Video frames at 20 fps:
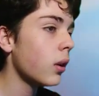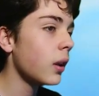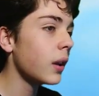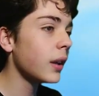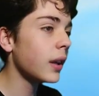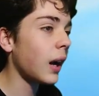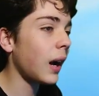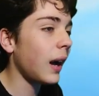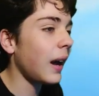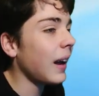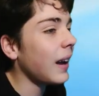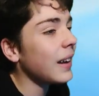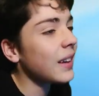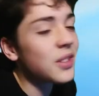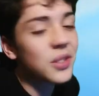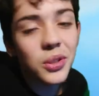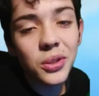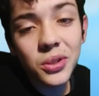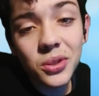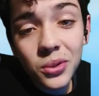les gars,
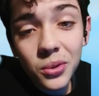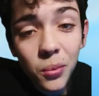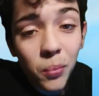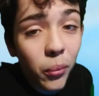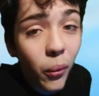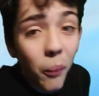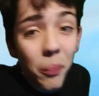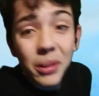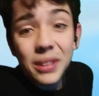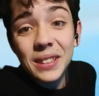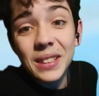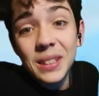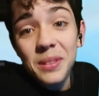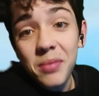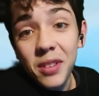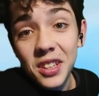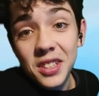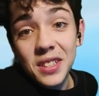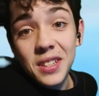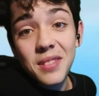eh, je, comprends pas ce qui se
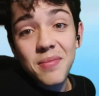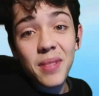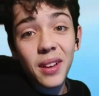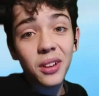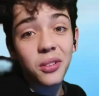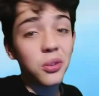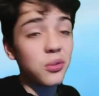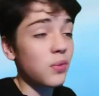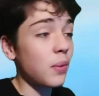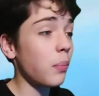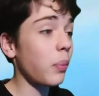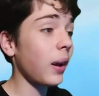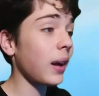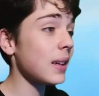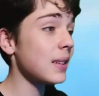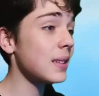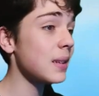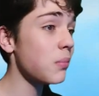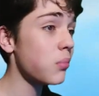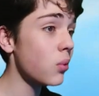passe. J'espère que je vais pas
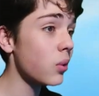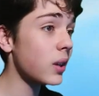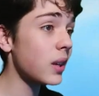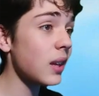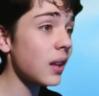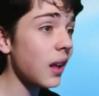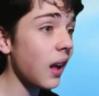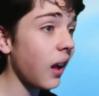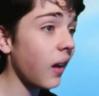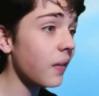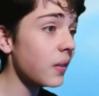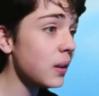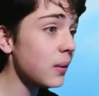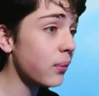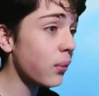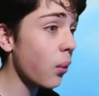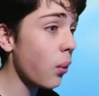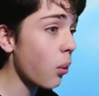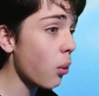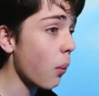rester bloqué à un
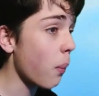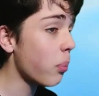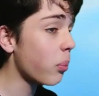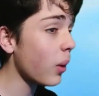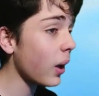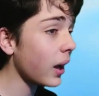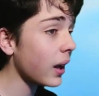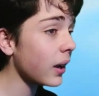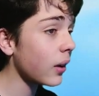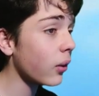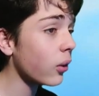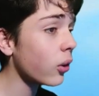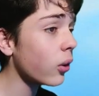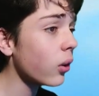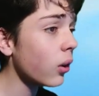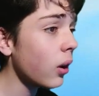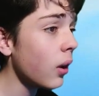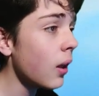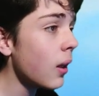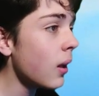niveau euh, par erreur.